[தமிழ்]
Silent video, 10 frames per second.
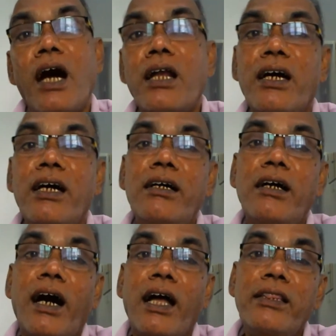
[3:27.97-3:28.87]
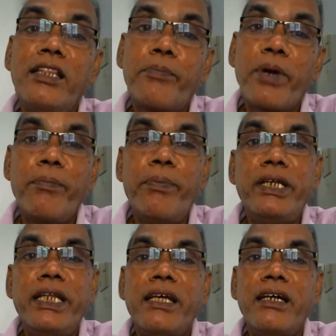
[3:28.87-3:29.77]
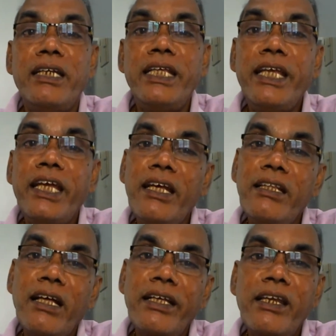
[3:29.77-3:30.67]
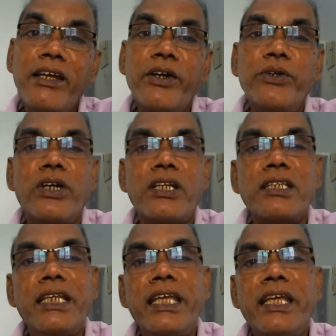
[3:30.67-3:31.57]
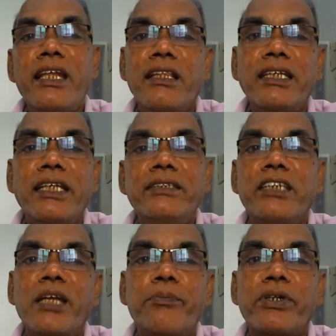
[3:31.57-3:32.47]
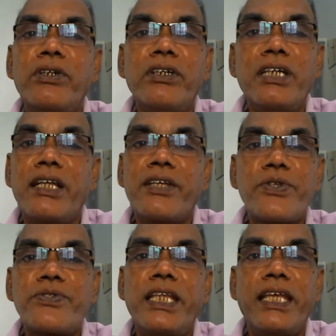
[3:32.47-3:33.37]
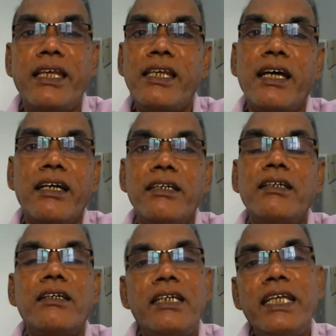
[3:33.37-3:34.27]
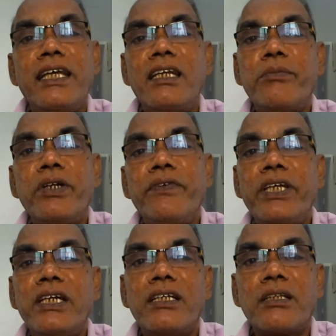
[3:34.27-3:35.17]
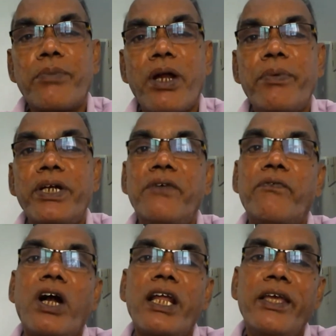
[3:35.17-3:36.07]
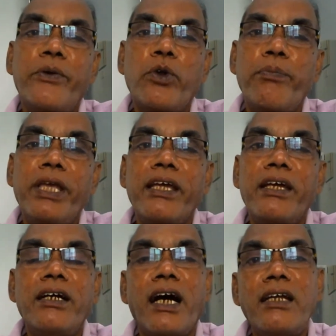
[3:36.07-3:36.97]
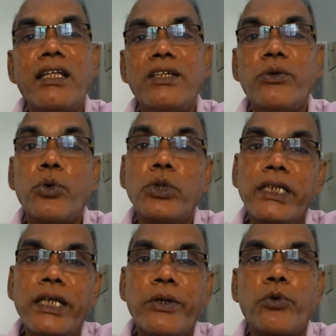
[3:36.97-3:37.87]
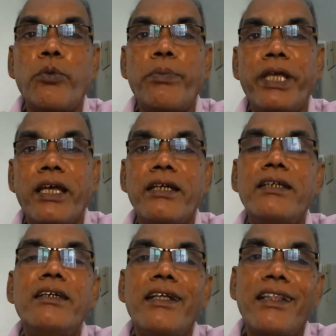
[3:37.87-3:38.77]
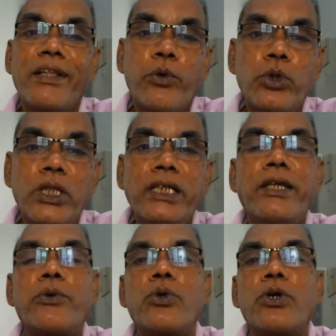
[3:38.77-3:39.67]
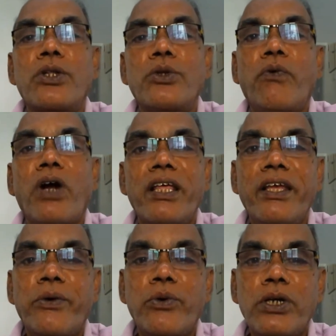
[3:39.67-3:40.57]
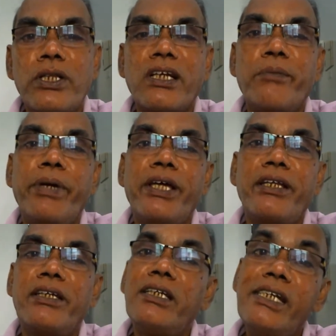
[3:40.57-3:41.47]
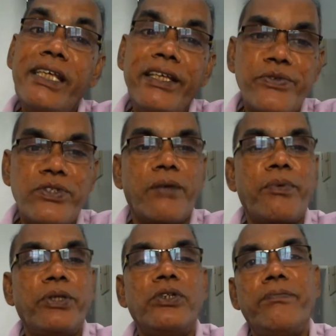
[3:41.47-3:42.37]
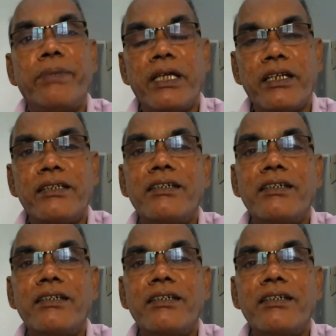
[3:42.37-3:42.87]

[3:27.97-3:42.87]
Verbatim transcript: ஆனா அந்த ப்ராப்பர்ட்டியில நீங்களே தான் இருக்கணும் அல்லது நீங்களே தான் என்ஜாய் பண்ணணுங்கிற நெசசிட்டி இல்லை நீங்க என்ன பண்ணுவீங்க அந்த ப்ராப்பர்ட்டியை வாடகை கொடுப்பீங்க அல்லது குத்தகைக்கு கொடுப்பீங்க இந்த குத்தகைக்கு கொடுக்கறதோ வாடகைக்கு கொடுக்கறதுக்கு பேரு லீவ்ஸ் அப்படின்னு சொல்லி பேரு